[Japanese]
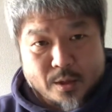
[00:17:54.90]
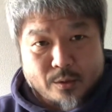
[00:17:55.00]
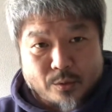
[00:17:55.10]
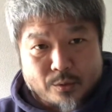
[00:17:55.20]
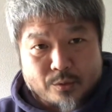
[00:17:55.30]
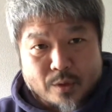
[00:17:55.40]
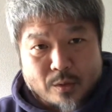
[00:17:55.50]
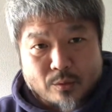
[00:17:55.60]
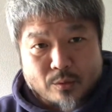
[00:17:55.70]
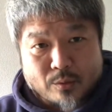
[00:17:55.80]
という、あ
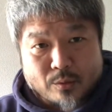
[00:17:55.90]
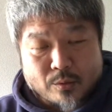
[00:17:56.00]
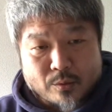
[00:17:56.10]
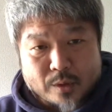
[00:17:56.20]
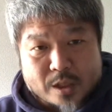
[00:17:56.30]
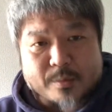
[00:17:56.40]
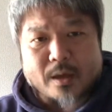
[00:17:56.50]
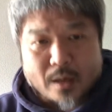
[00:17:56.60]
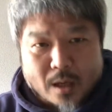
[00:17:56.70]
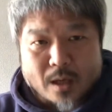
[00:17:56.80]
の立場
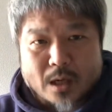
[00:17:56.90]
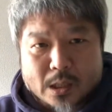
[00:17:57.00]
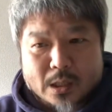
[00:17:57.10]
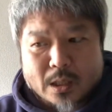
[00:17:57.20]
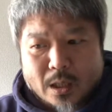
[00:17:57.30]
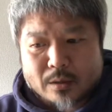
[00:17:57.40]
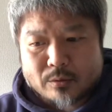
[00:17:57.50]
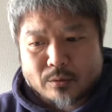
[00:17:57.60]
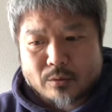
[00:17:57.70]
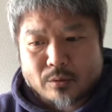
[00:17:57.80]
から、あ
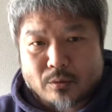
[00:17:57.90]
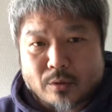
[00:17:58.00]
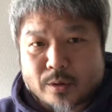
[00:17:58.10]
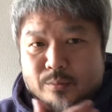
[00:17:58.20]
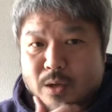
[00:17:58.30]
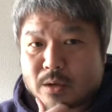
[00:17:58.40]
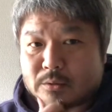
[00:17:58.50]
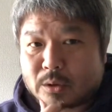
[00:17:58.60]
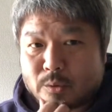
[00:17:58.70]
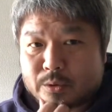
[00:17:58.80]
のこれ、ね、
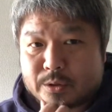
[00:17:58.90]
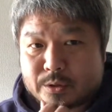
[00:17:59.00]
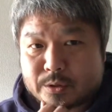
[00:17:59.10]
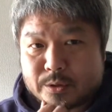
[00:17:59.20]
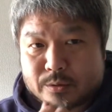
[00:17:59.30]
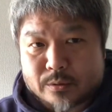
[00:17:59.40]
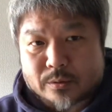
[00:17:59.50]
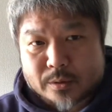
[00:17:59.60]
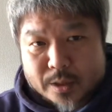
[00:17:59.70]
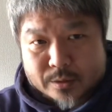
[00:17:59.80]
ブランクが大きすぎる
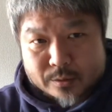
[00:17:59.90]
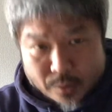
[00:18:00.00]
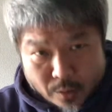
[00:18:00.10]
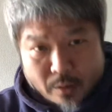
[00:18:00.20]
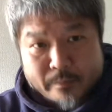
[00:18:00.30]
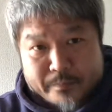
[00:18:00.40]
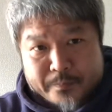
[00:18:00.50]
んですよ。